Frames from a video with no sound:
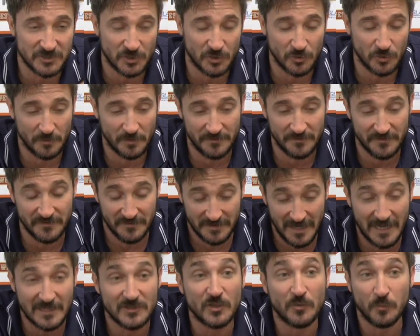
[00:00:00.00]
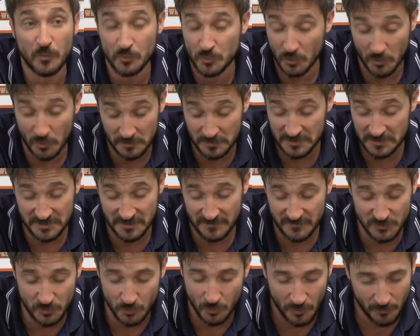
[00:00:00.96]
secondo me vivi. L'altro punto, come
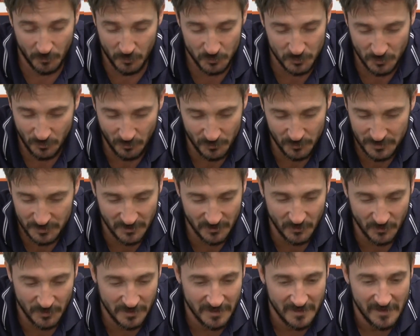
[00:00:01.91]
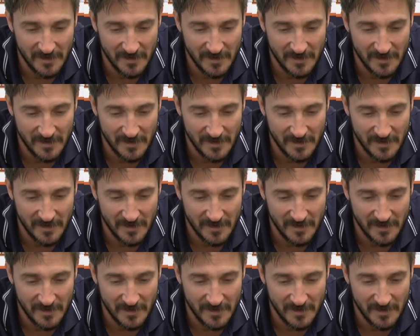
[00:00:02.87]
dicevi tu, è appunto quello di non